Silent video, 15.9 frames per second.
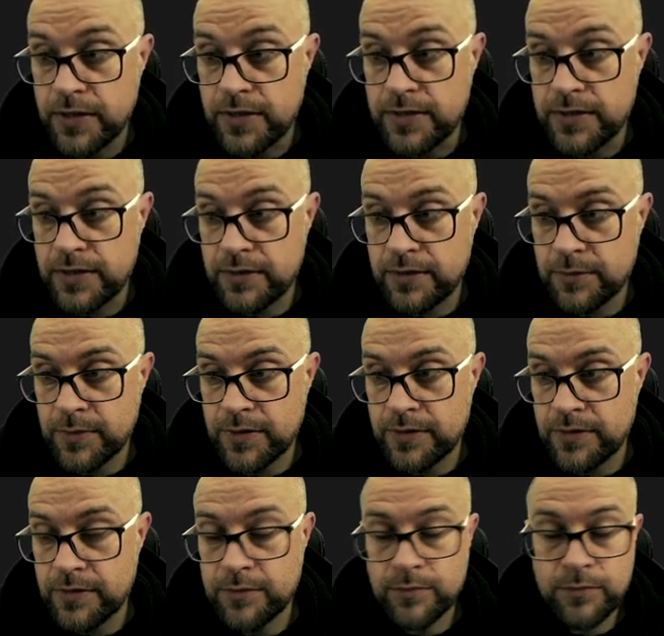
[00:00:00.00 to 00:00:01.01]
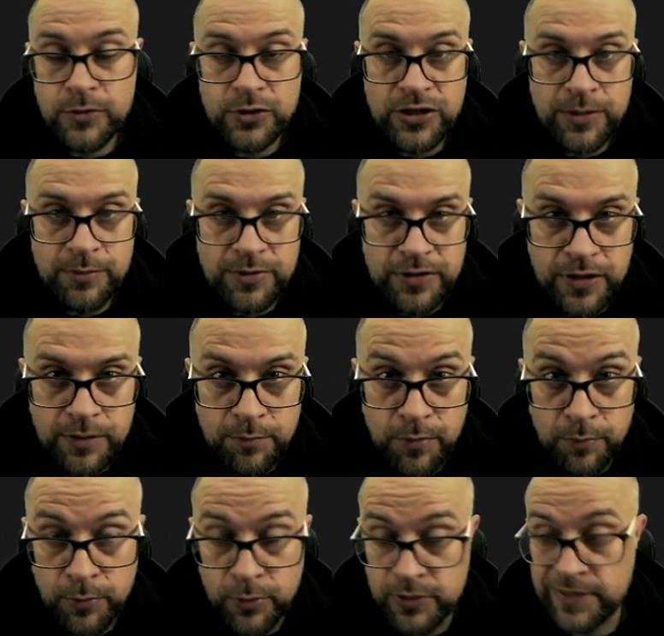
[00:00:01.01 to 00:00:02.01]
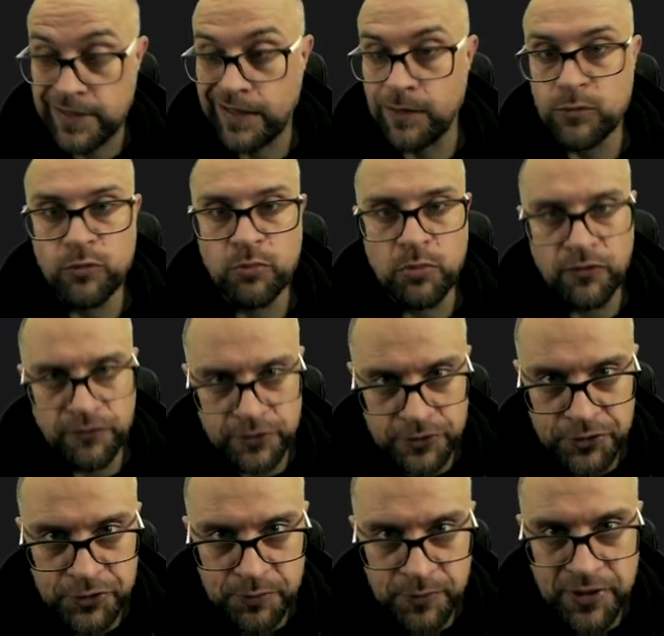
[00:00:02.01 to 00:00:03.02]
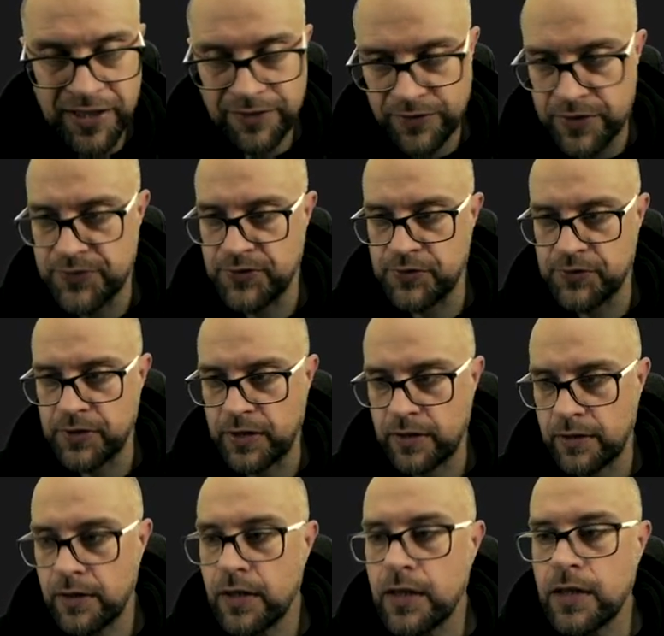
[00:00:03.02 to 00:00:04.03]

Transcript: Zatem można by tak po polskiemu powiedzieć mniej więcej tak.